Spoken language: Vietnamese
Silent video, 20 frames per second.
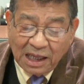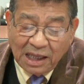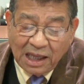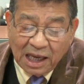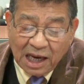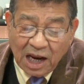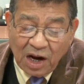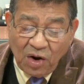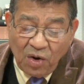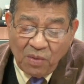
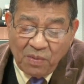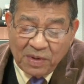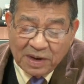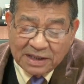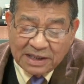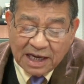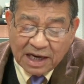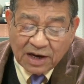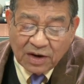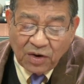Thì cái lúc mà
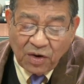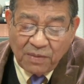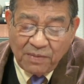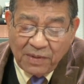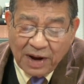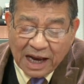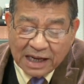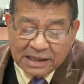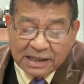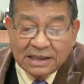dịch cúm
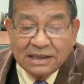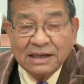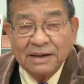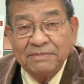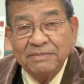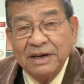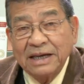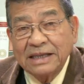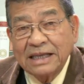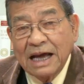
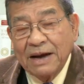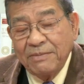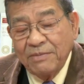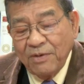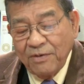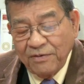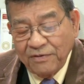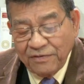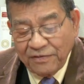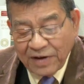1918
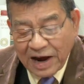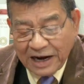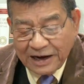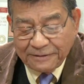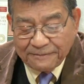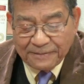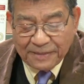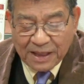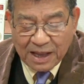bùng phát,